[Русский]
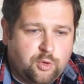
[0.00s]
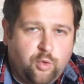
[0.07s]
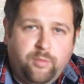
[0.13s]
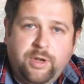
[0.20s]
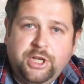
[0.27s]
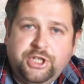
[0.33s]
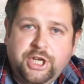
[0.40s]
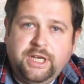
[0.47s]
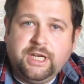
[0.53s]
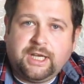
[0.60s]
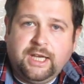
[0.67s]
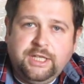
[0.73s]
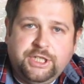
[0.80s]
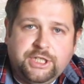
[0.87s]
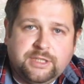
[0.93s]
Увеличение
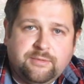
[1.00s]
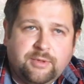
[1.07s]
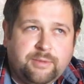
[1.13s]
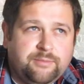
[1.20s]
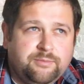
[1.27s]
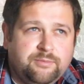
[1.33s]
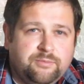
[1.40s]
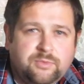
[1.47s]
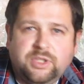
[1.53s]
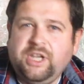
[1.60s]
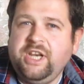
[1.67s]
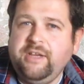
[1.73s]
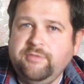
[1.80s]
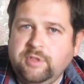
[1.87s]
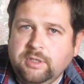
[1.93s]
количества
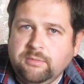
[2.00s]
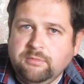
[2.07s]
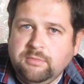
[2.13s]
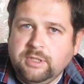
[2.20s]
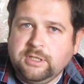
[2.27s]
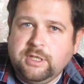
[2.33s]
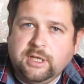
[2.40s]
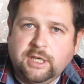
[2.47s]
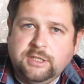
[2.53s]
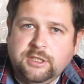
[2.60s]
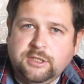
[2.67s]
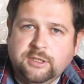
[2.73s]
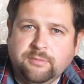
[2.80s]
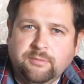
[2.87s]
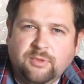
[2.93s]
кривды, если
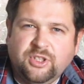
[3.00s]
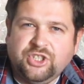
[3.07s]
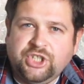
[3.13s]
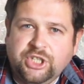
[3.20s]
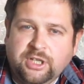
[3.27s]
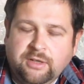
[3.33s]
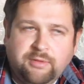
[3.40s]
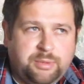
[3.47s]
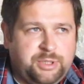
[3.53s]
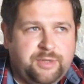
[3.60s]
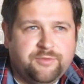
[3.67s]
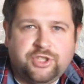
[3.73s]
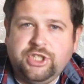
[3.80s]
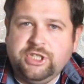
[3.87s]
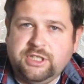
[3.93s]
хотите, лжи вообще
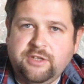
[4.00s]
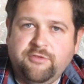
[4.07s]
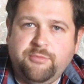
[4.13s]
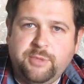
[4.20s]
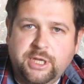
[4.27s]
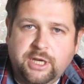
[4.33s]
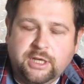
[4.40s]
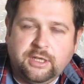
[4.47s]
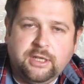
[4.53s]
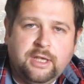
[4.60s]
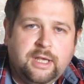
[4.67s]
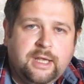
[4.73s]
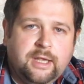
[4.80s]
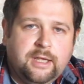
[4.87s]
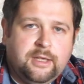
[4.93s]
в жизни, в мире
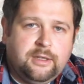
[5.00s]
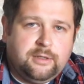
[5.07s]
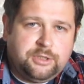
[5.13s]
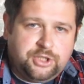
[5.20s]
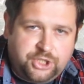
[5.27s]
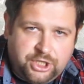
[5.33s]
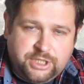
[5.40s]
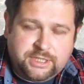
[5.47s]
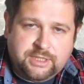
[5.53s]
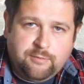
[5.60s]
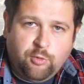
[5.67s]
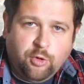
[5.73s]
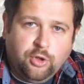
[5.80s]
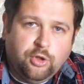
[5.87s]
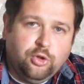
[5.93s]
через
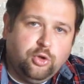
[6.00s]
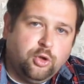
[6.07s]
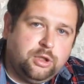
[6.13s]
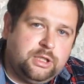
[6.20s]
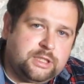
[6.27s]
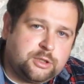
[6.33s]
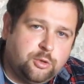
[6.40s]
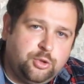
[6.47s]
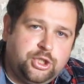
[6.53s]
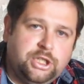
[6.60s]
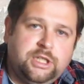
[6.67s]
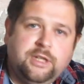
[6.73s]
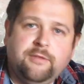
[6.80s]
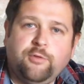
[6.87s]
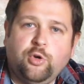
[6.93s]
него, но
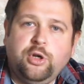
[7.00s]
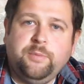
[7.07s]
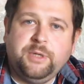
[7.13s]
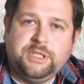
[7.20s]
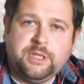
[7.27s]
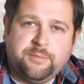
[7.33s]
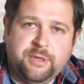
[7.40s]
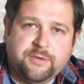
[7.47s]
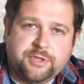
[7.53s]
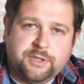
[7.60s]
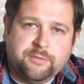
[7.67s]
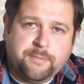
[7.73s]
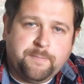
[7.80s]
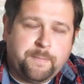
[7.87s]
исключительно в роли потерпевшего.